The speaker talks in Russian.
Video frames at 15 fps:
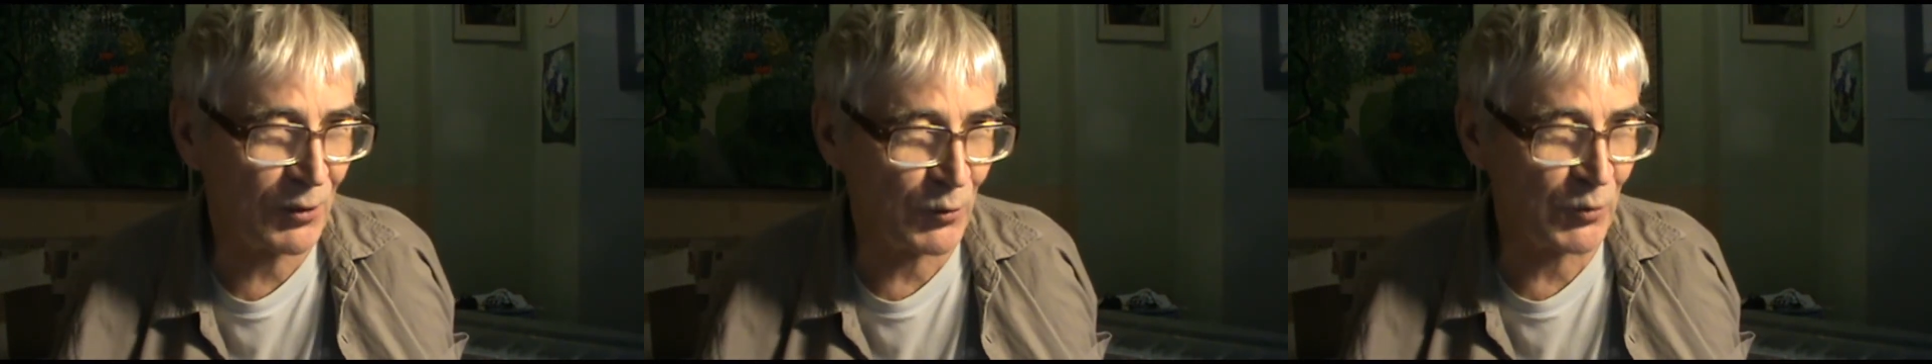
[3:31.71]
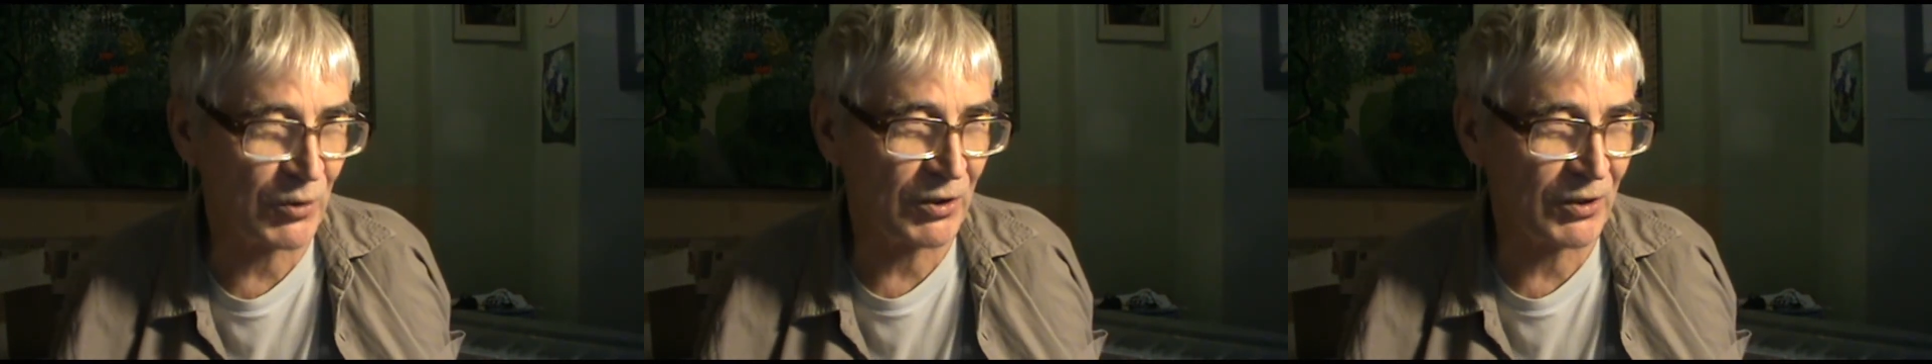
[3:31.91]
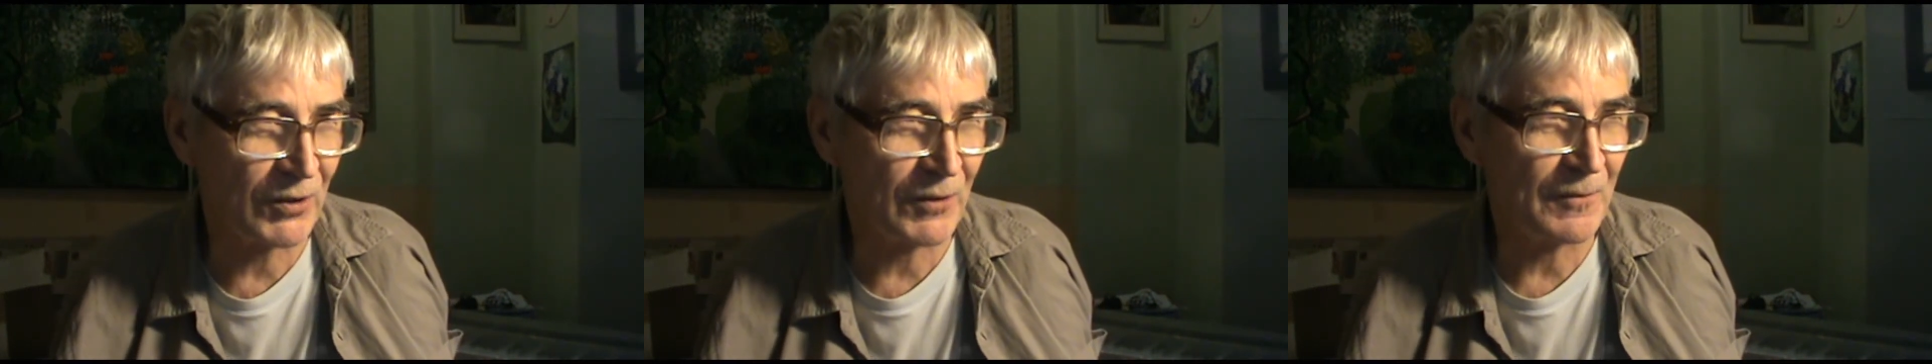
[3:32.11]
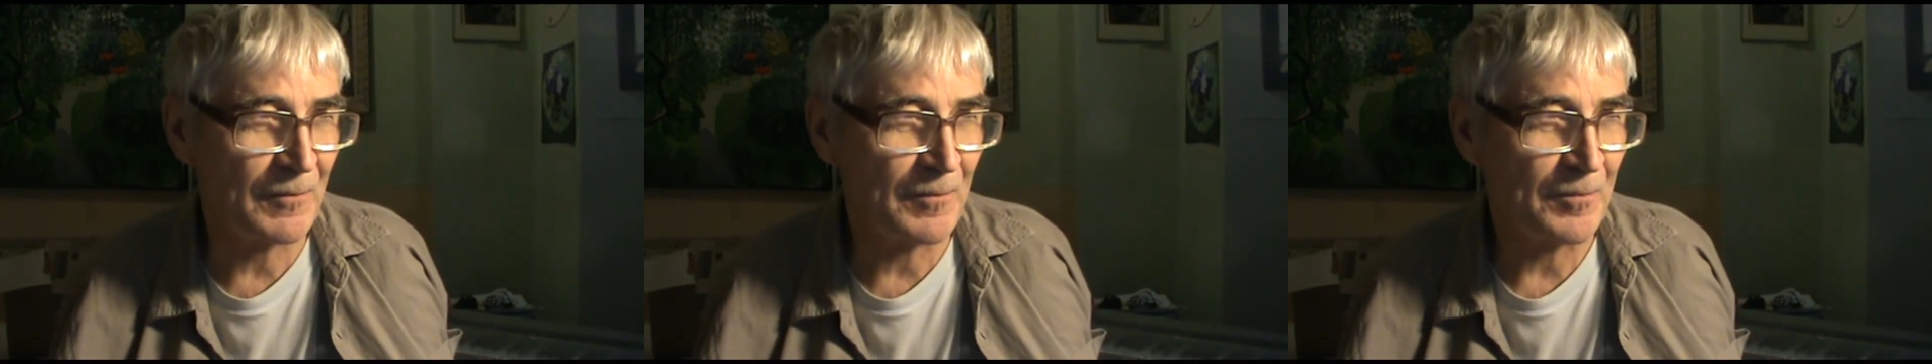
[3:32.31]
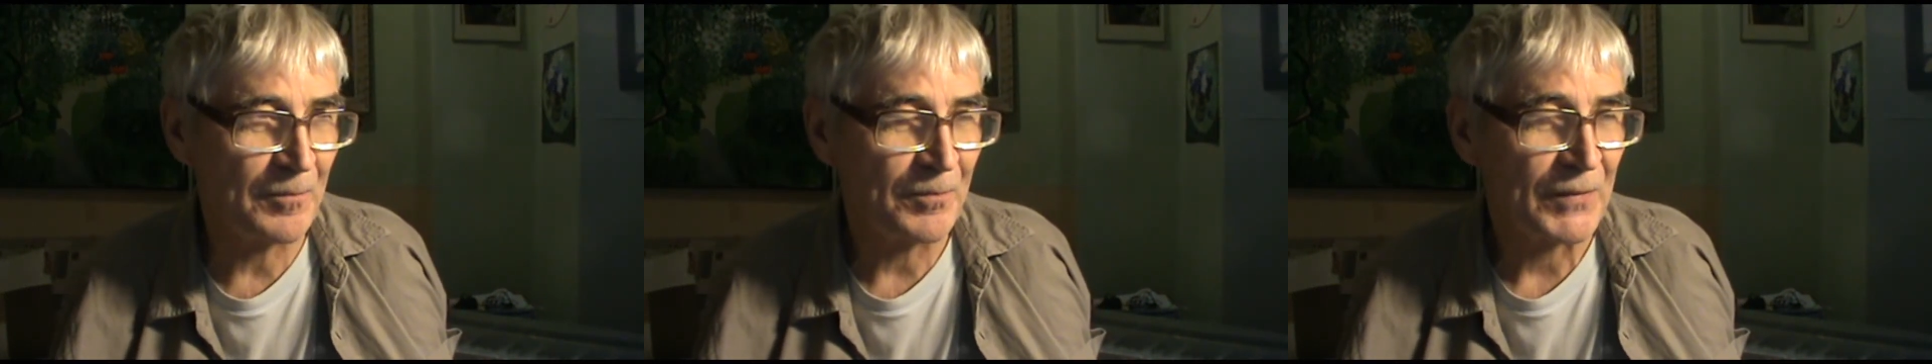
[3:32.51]
оружие.
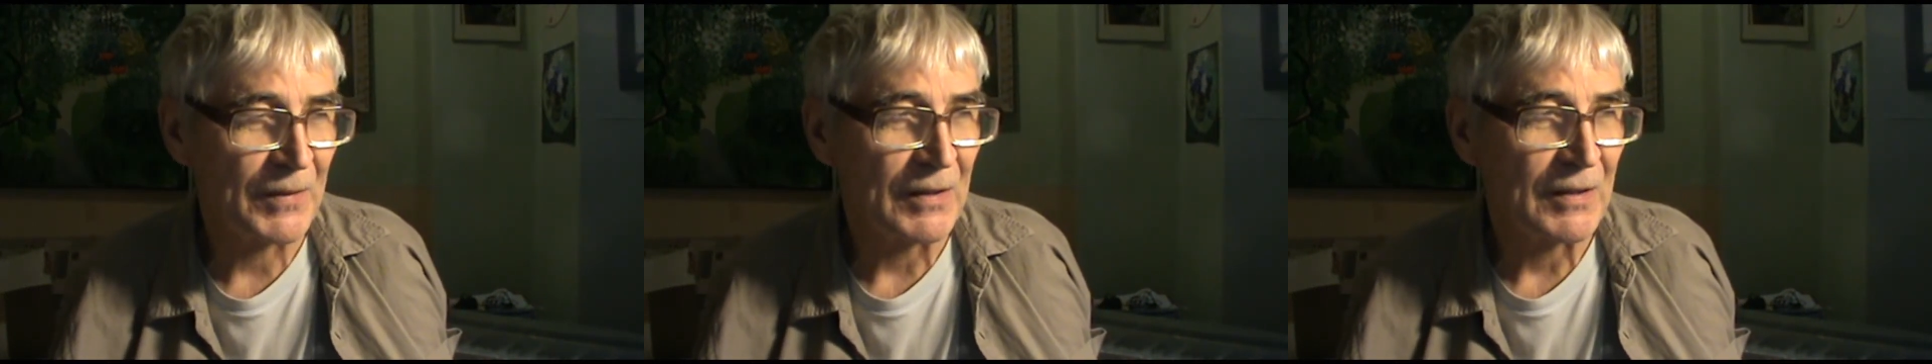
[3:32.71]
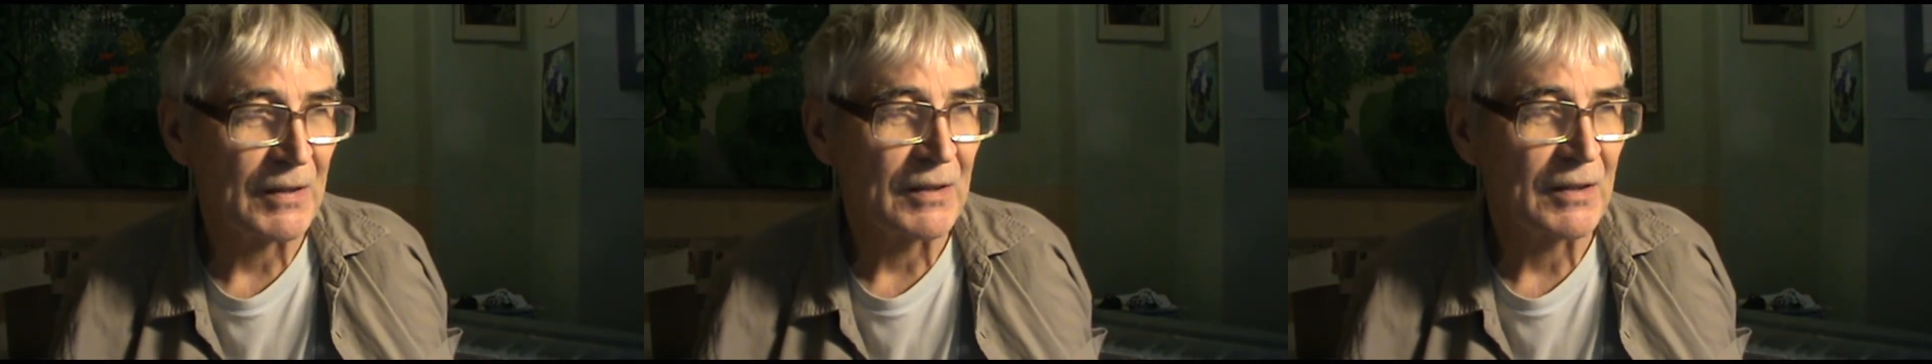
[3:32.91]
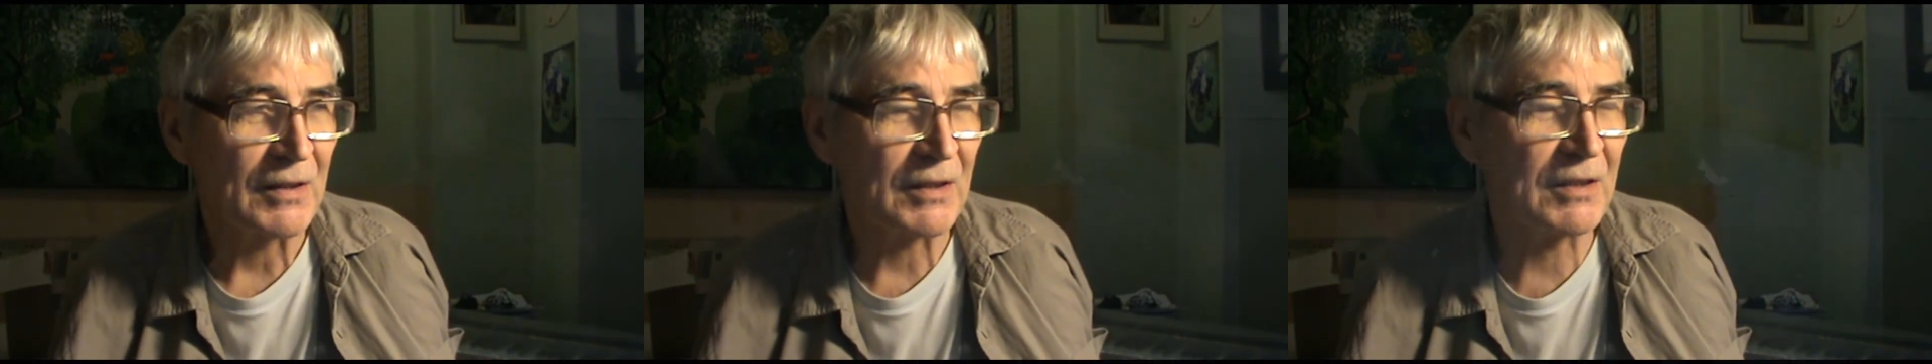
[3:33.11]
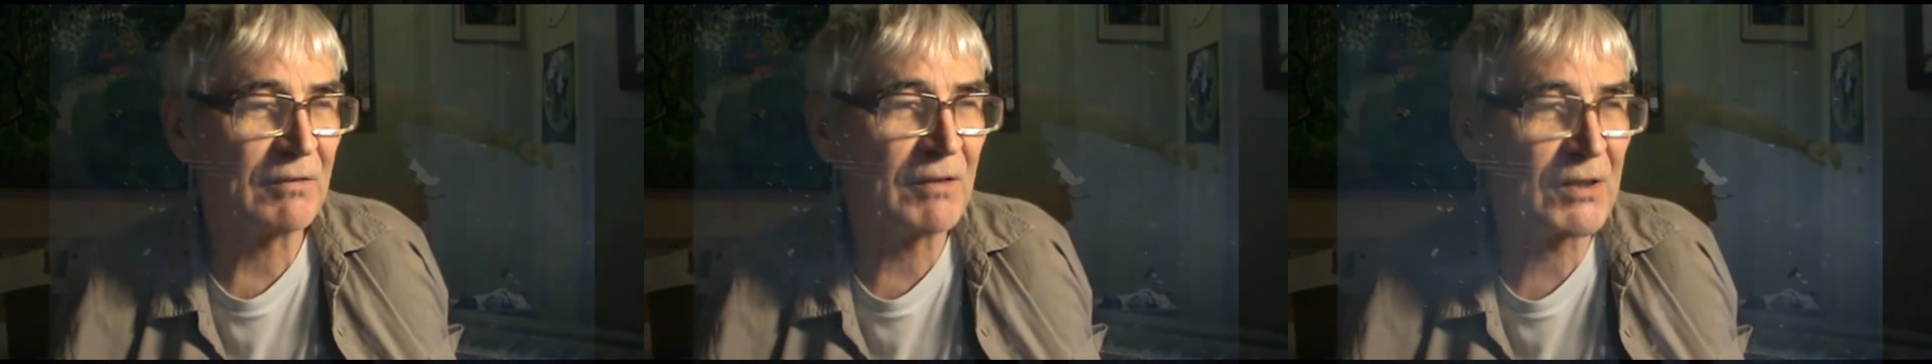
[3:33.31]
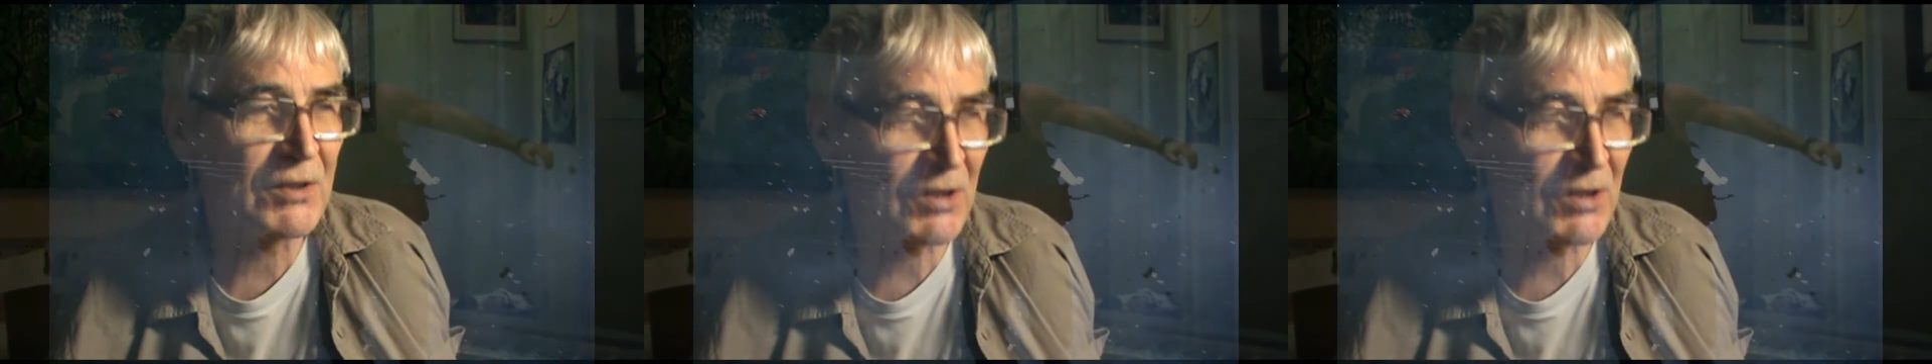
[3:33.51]
Два